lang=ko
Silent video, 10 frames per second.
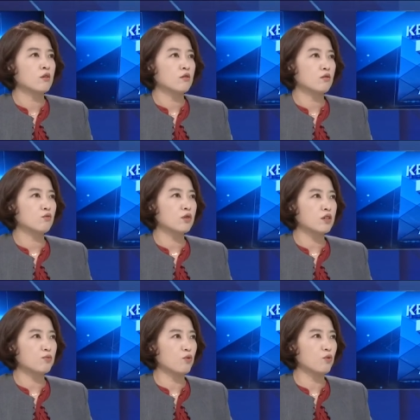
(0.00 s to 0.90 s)
그리고
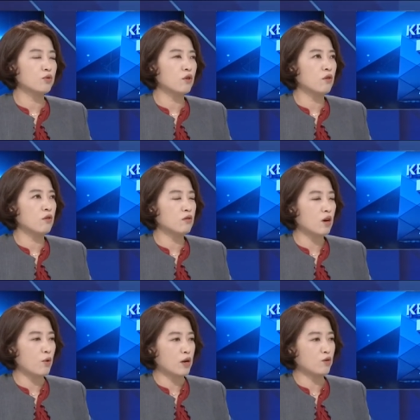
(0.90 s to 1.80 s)
사실
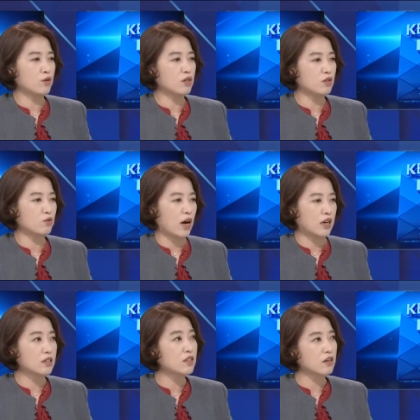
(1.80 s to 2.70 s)
보고서가 완료되지도
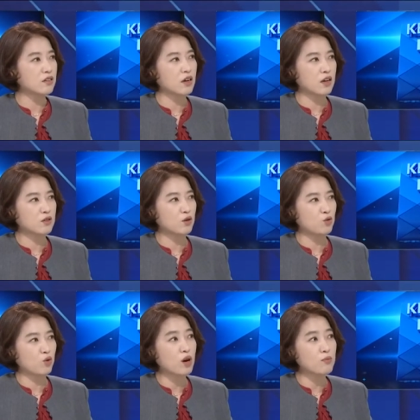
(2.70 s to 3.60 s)
않은 상태에서
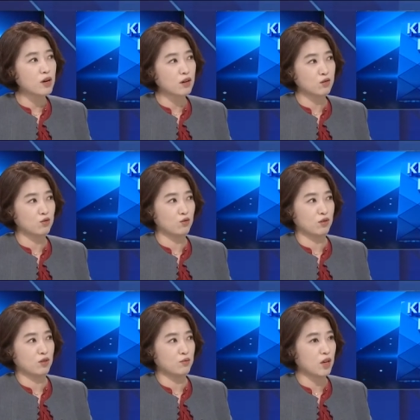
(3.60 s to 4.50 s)
요약만 가지고
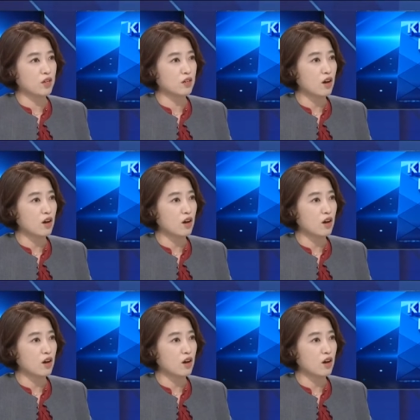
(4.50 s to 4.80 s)
지금 얘기를